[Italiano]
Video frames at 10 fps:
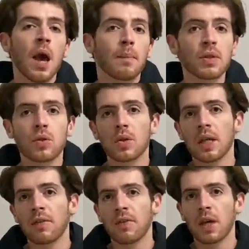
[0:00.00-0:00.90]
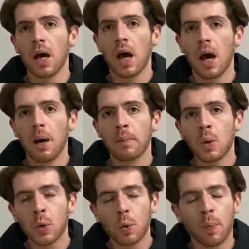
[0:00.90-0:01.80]
Posso dirvi eh,
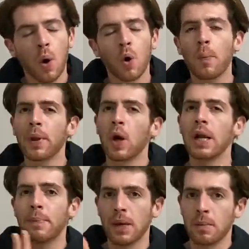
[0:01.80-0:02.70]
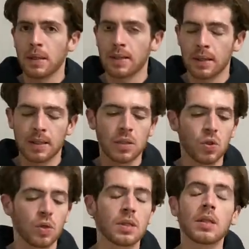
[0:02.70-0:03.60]
molto poco, però le prime
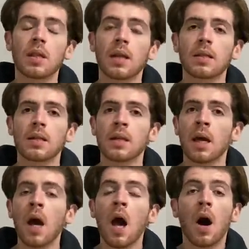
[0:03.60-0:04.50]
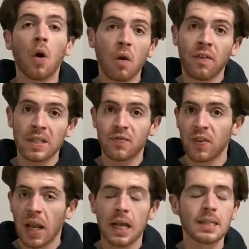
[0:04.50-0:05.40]
sensazioni. Si tratta di All of Us
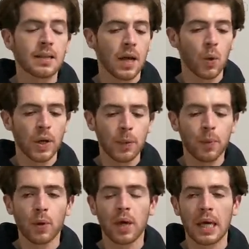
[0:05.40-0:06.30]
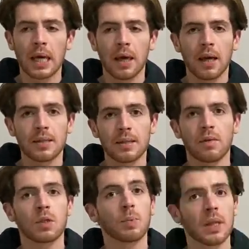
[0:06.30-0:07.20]
Villains, che era un libro che eh, stavo
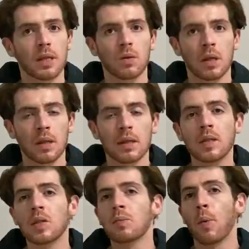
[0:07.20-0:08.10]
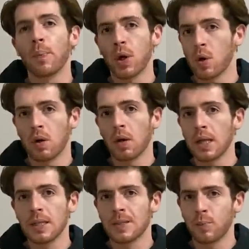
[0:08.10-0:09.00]
aspettando tantissimo, per ora non è
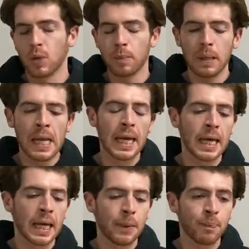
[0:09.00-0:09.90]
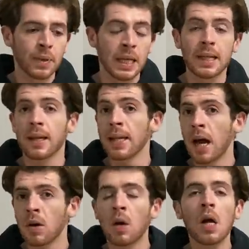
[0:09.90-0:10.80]
disponibile eh, in
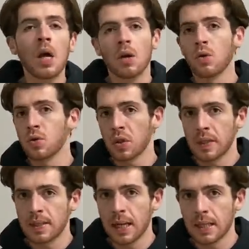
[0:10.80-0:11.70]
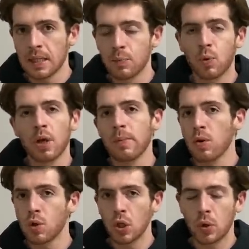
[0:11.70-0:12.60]
italiano, non so se sarà disponibile, è
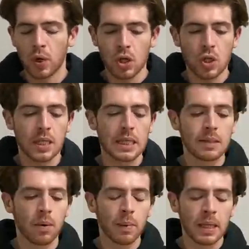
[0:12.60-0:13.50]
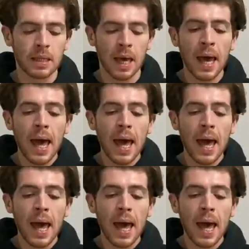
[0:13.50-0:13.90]
uscito recentissimamente